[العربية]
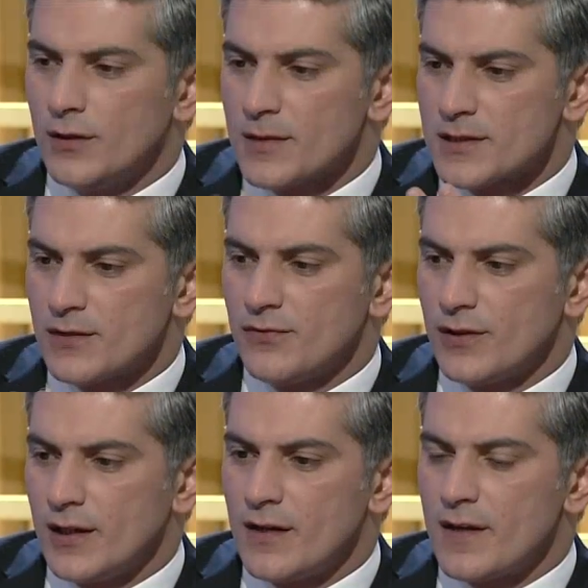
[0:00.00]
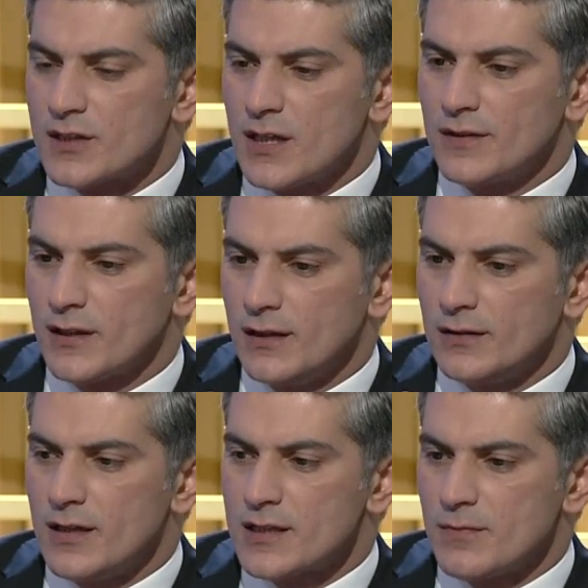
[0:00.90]
ما الصفق يعني اذا شافت خليه
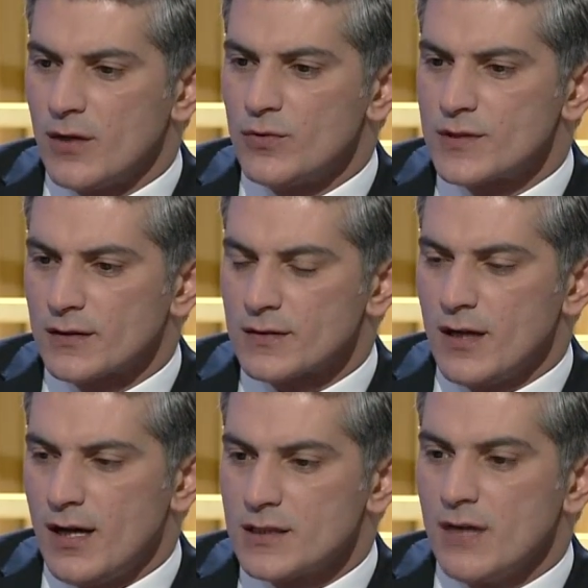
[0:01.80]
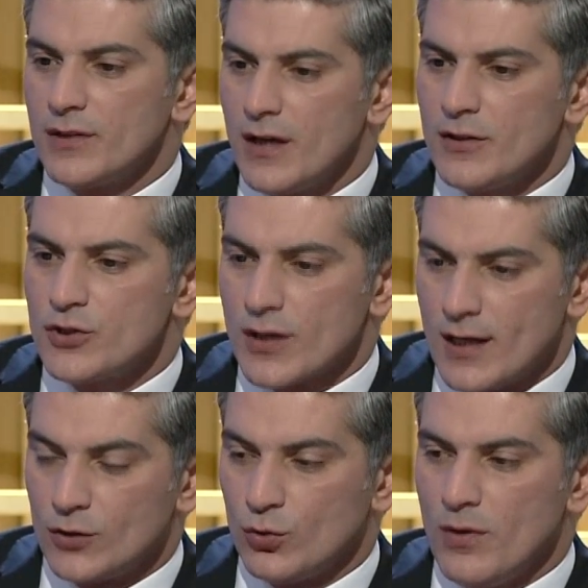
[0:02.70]
الازمه ووزاره الصحه شافت هذه
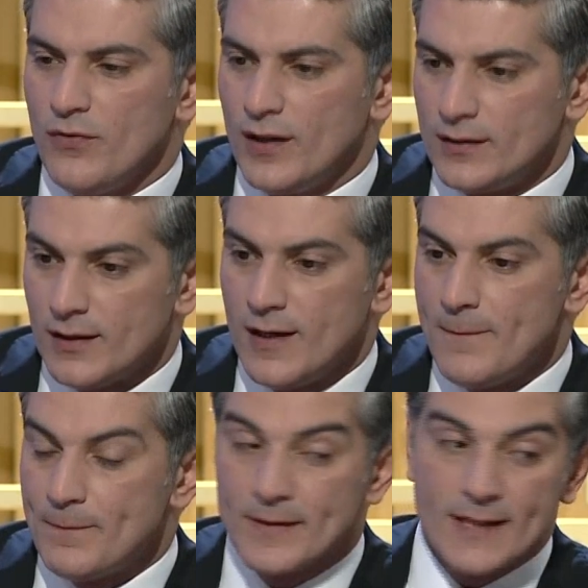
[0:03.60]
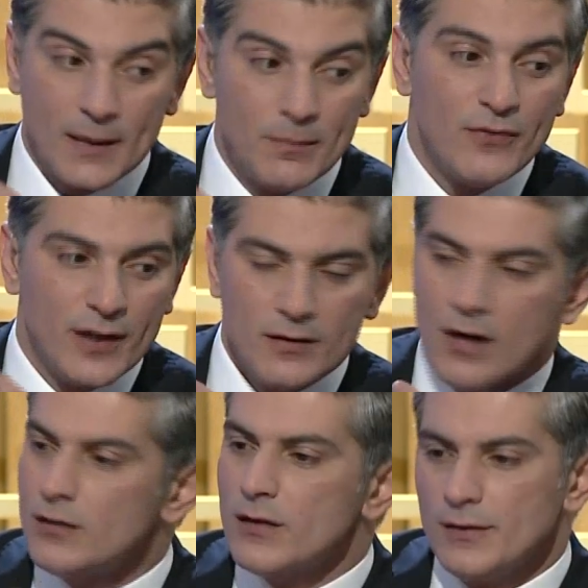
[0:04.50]
الاجراءات اجراءات ومفاد يعني مفاد
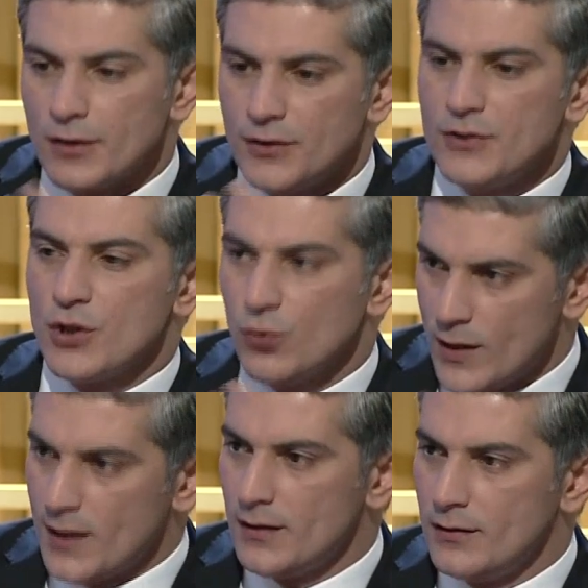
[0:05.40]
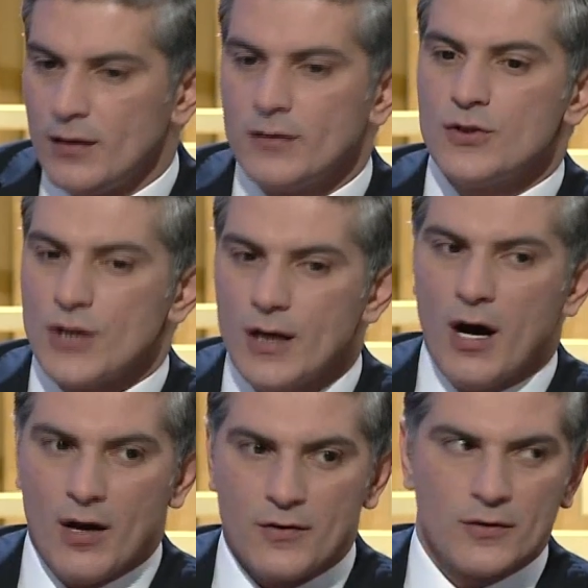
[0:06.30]
اكيد راح نلتجئ وين؟ نلتجئ الى
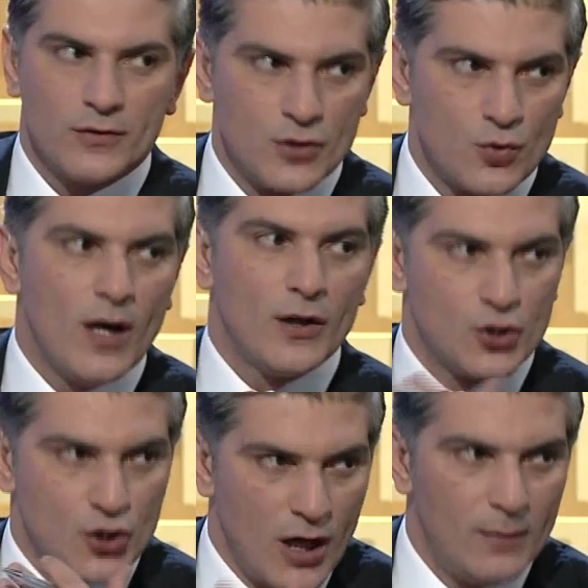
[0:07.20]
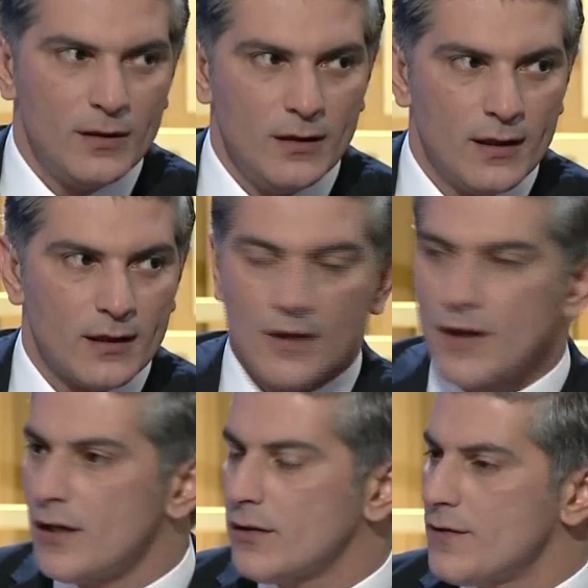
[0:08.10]
حظر التجوال الشامل
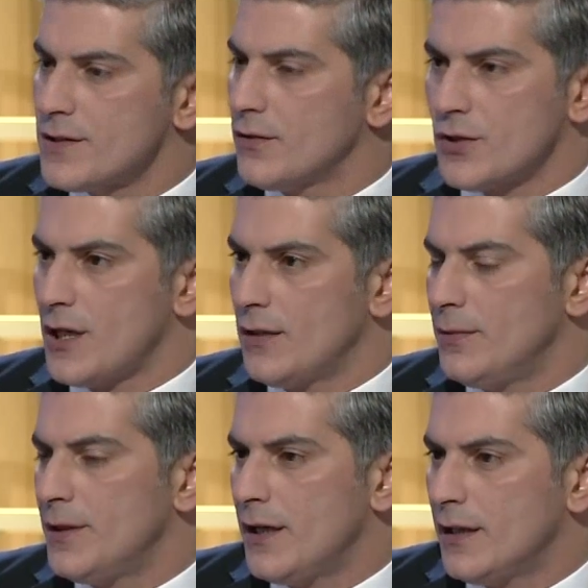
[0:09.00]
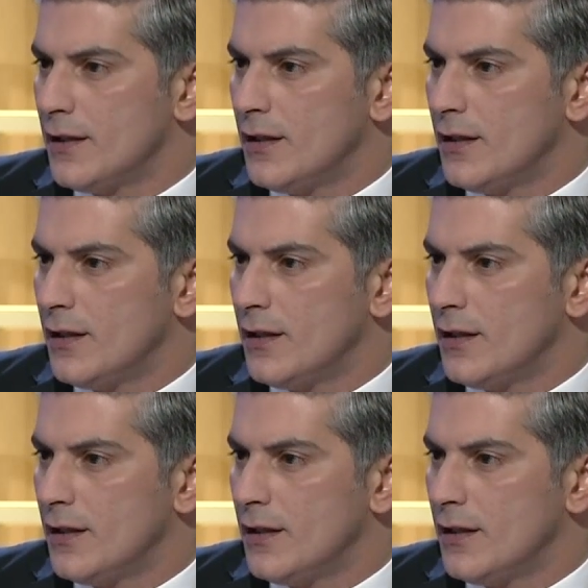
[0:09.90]
كذلك نفس نرجع للبدايه تمام